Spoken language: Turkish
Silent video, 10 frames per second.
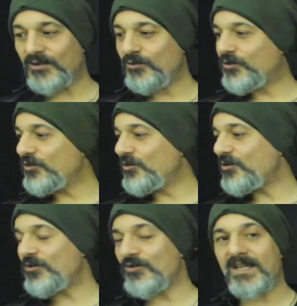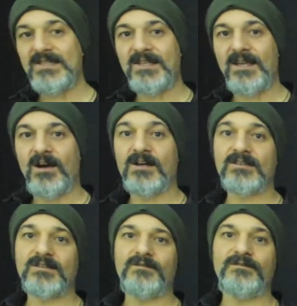Üçüncüsünde ise
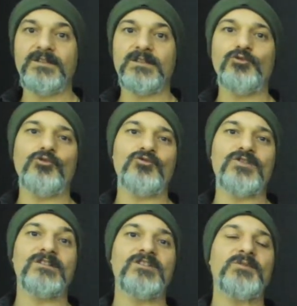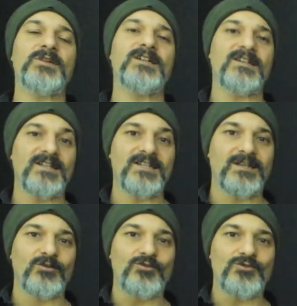artık virtüöz çalışmalarına
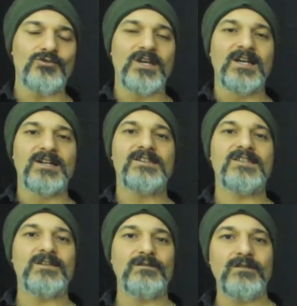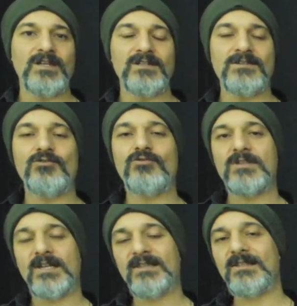giriyoruz. Steve Wayne, Joe
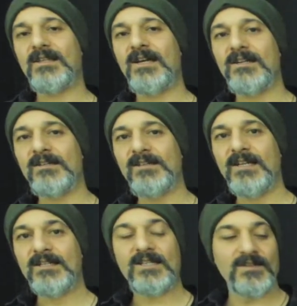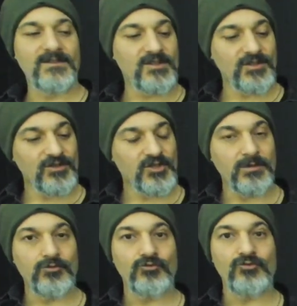Satriani'nin kendi çalışma
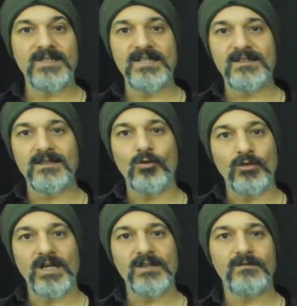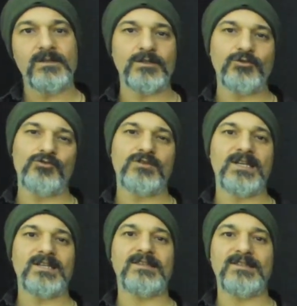rutinlerinde olan virtüöz
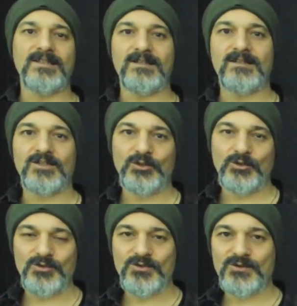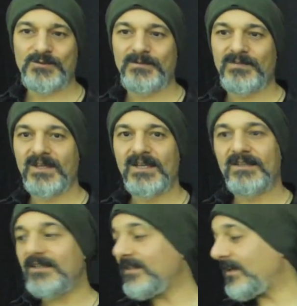tekniklerine giriyoruz.
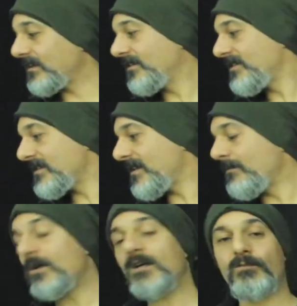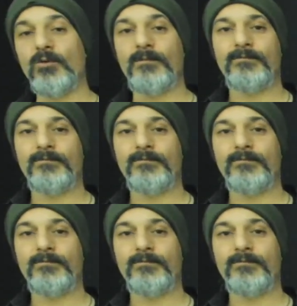Gitarda hızlanmak bu.